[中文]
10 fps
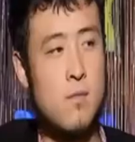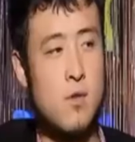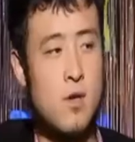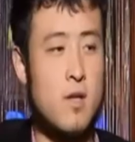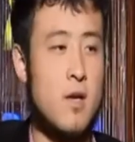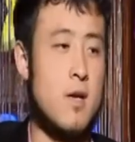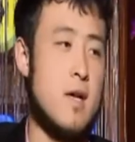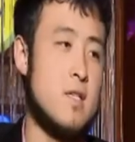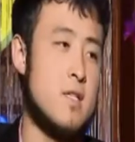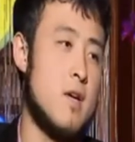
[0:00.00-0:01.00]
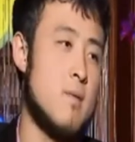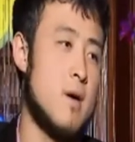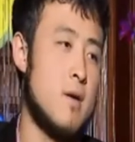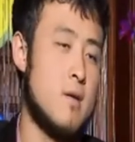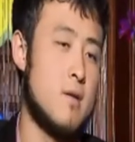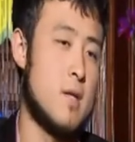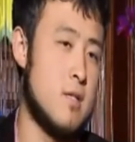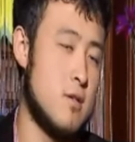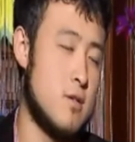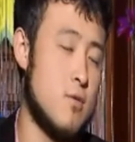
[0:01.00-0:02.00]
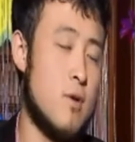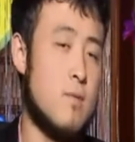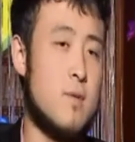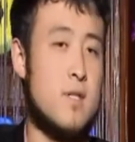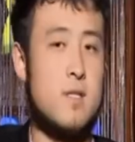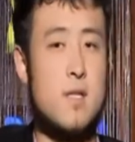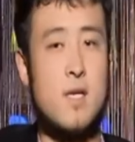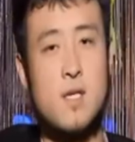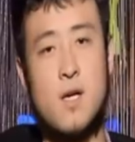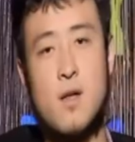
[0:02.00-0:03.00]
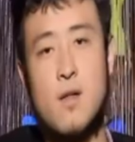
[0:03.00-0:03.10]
好的，感谢谭教授为我们的精彩解答。